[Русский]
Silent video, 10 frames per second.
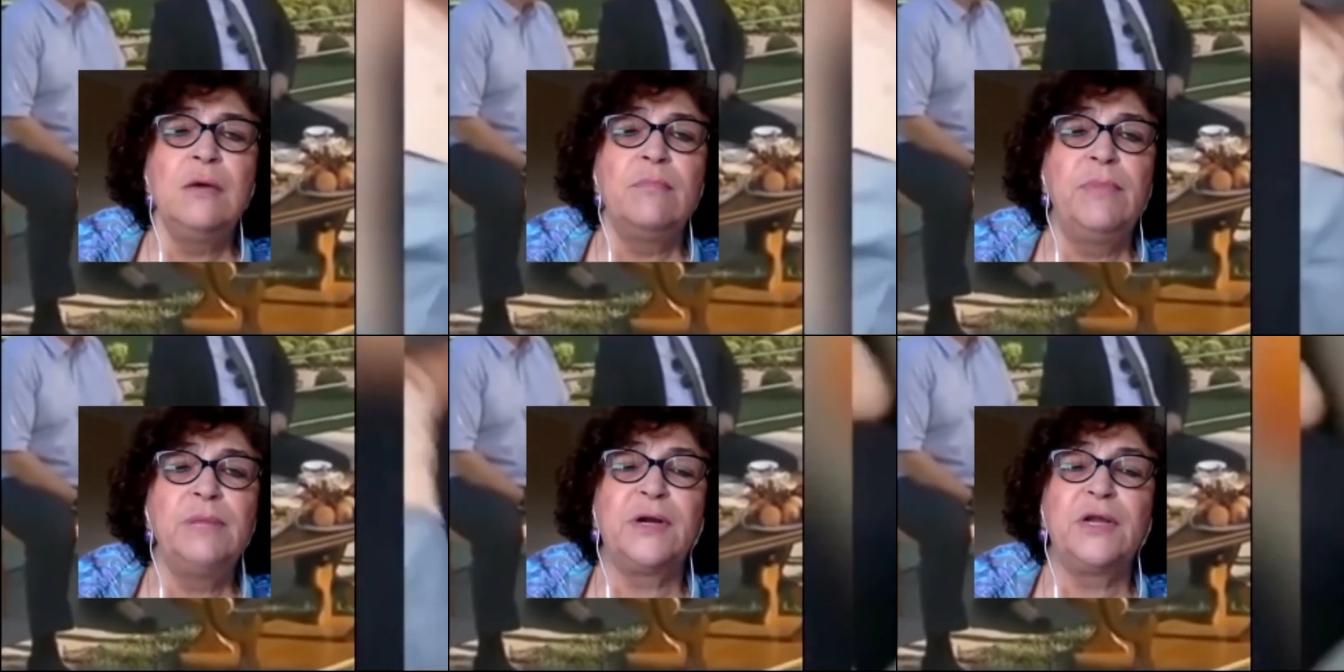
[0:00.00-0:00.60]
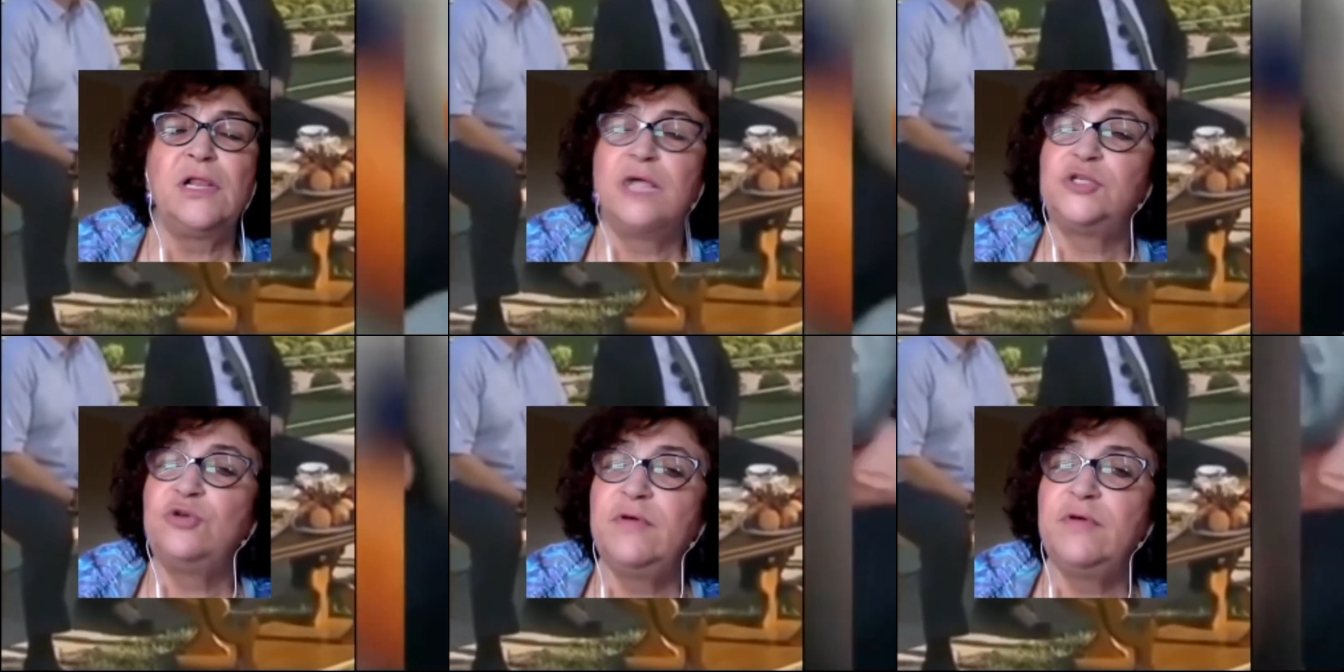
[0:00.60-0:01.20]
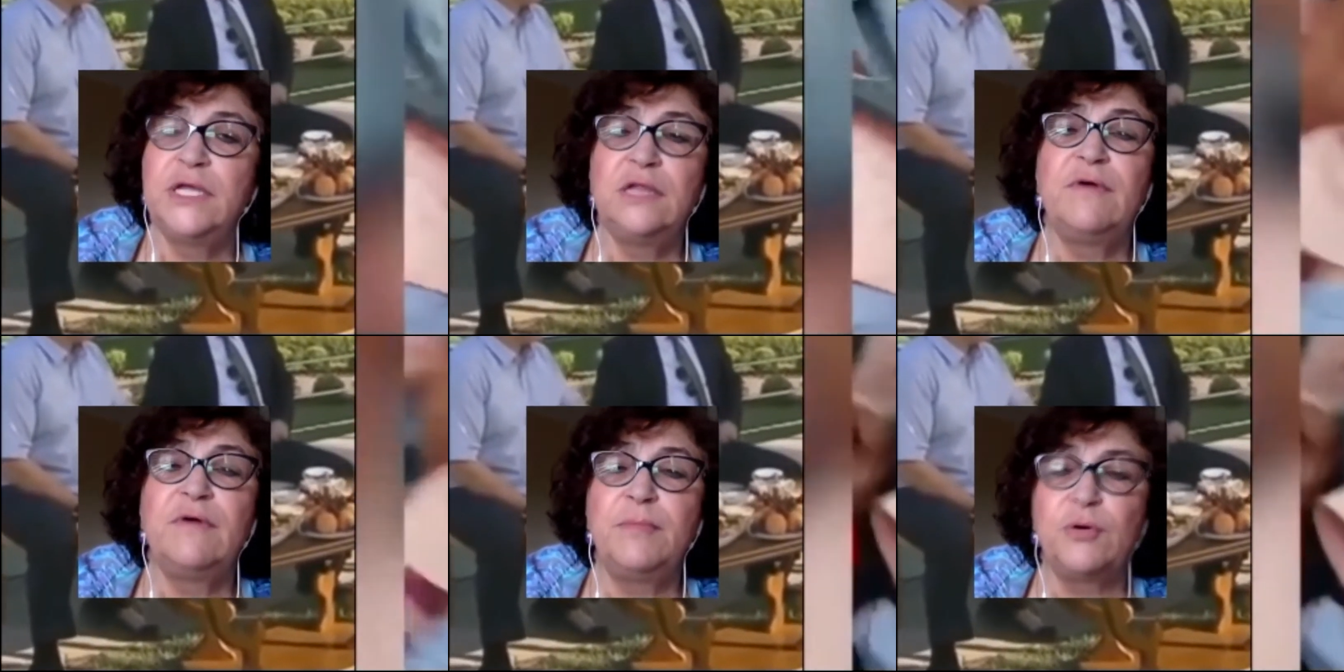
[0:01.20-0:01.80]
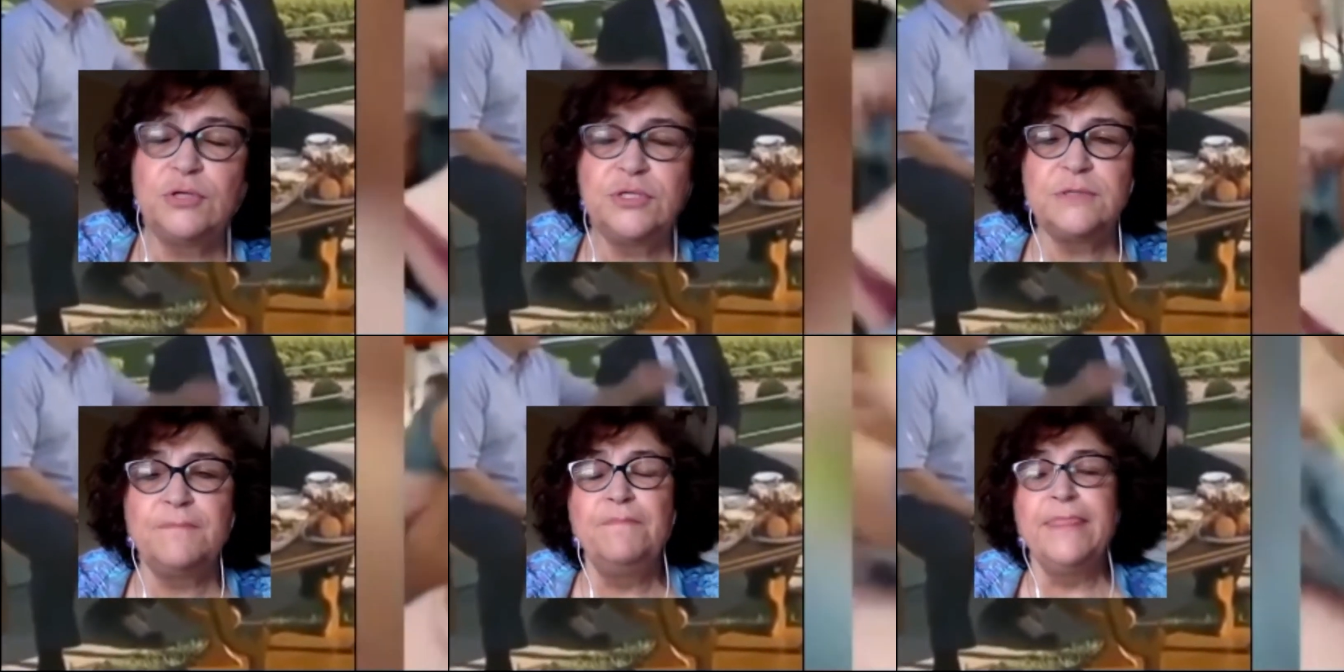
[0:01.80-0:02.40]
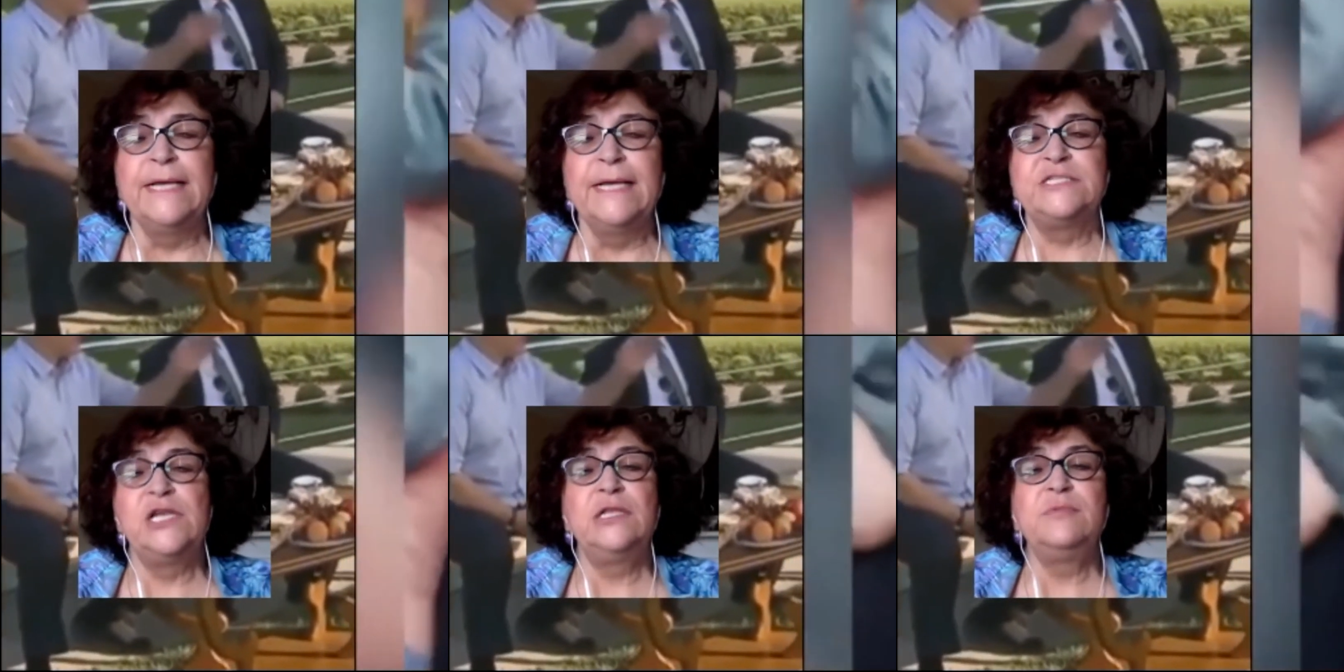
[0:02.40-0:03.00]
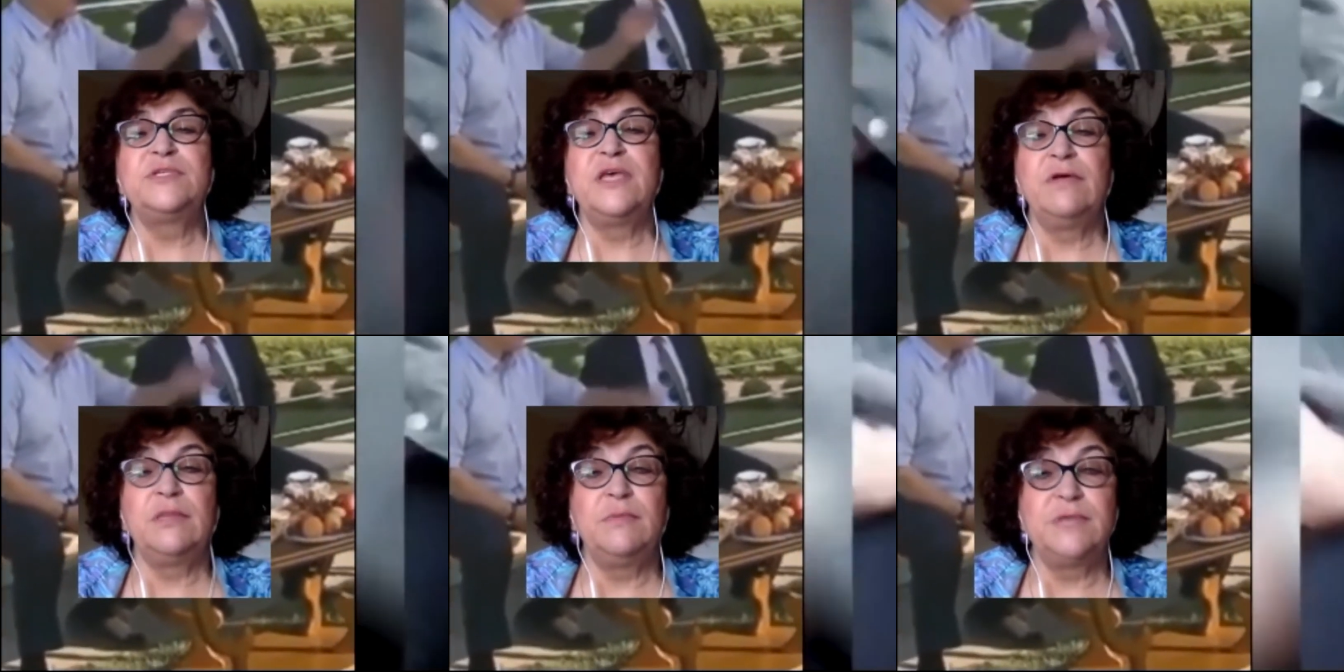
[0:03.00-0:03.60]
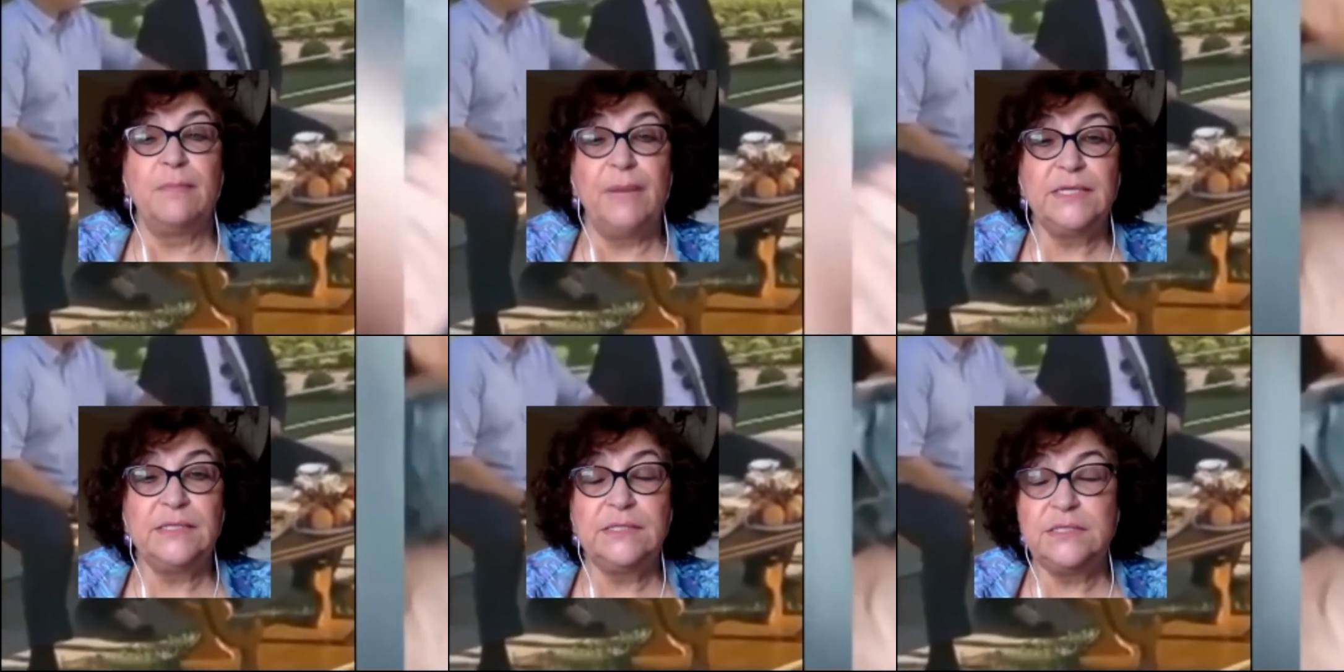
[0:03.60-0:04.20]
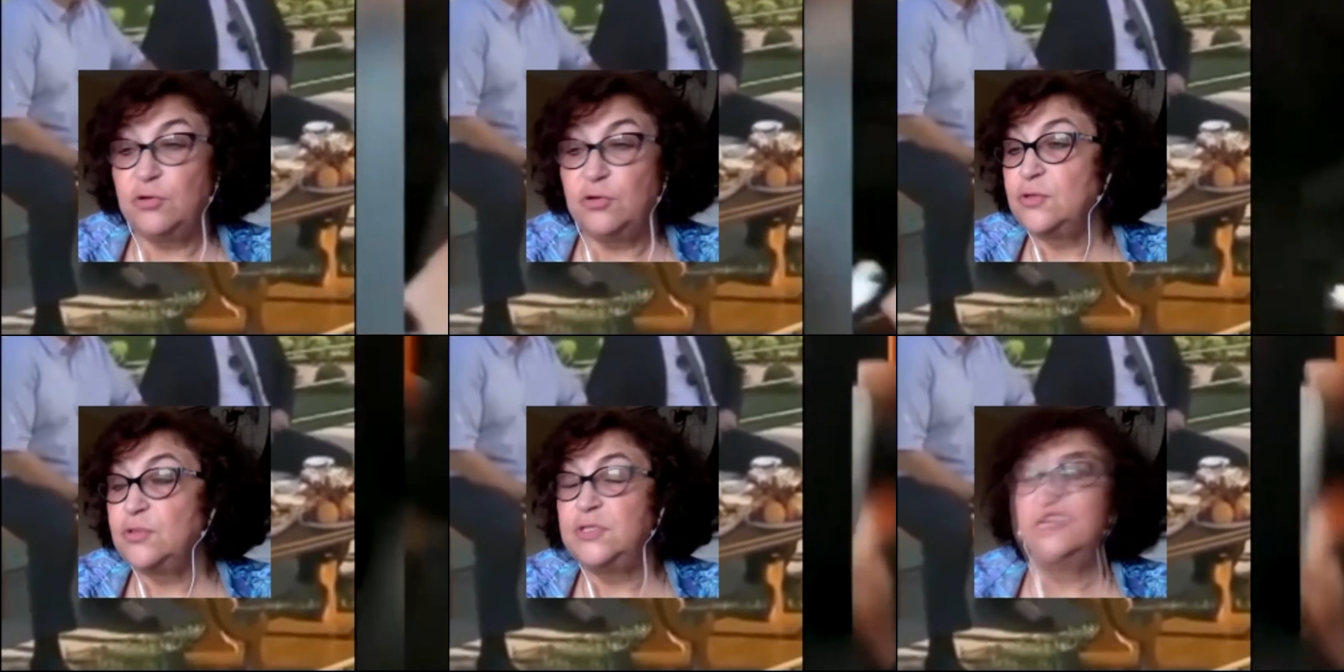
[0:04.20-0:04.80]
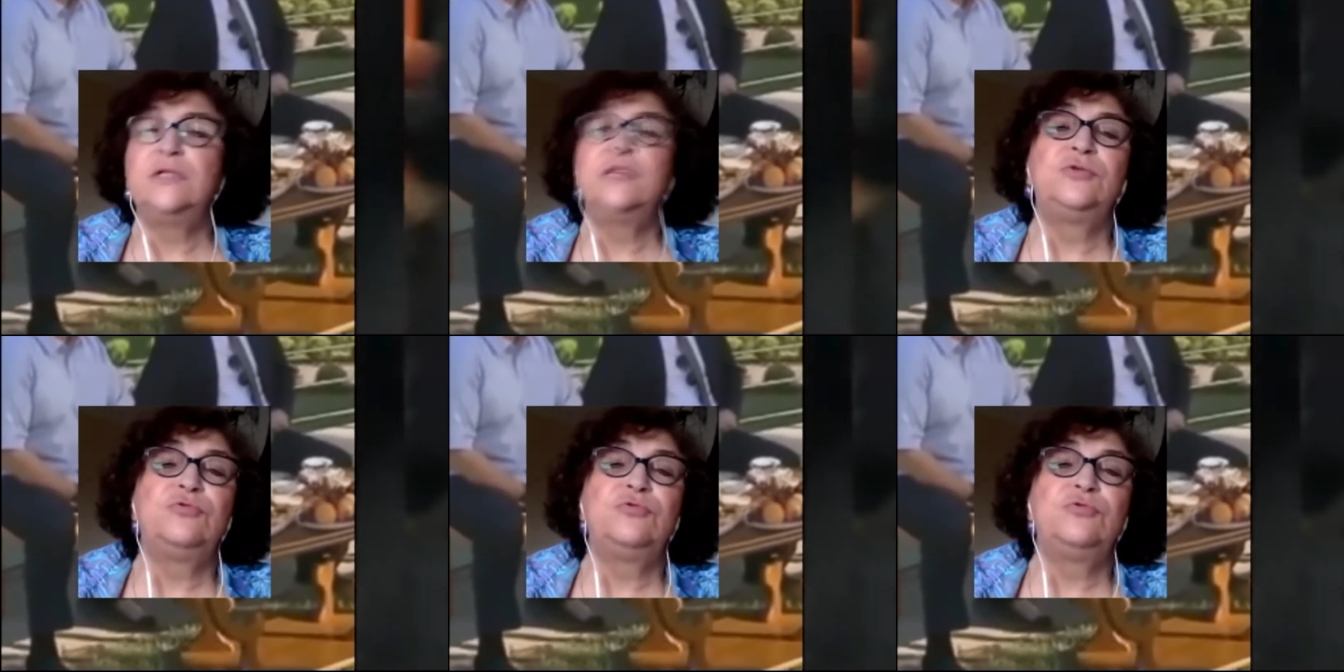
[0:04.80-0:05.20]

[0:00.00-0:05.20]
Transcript: был проголосован этот вопрос членами Совета Безопасности, то есть он сделался